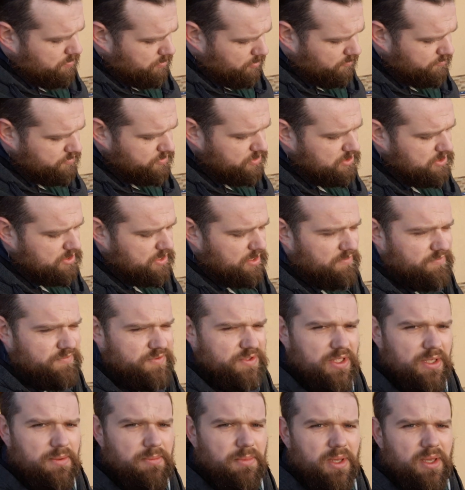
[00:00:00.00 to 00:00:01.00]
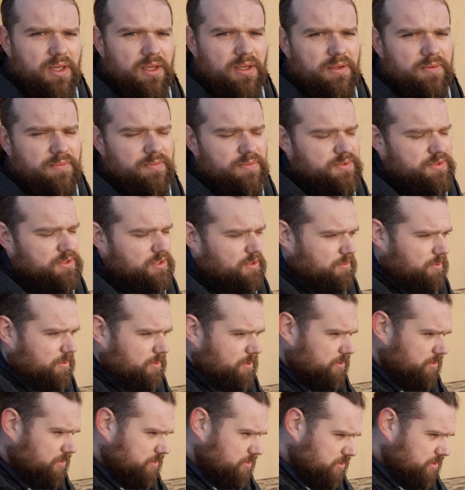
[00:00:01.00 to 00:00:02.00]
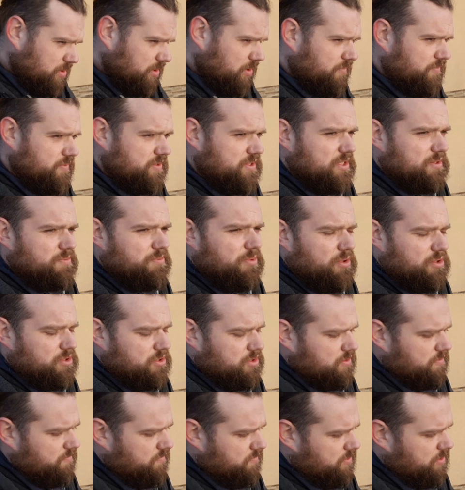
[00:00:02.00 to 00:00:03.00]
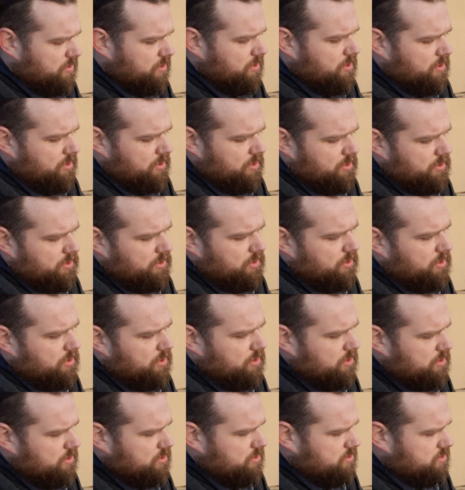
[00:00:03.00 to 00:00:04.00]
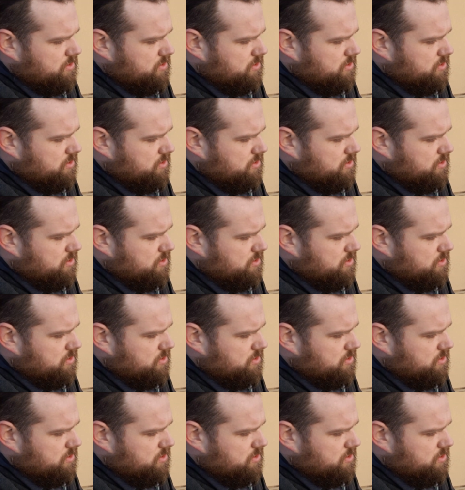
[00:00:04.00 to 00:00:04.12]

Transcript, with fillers: powciskam w ziemię, zrobię gnojowicę z pokrzyw i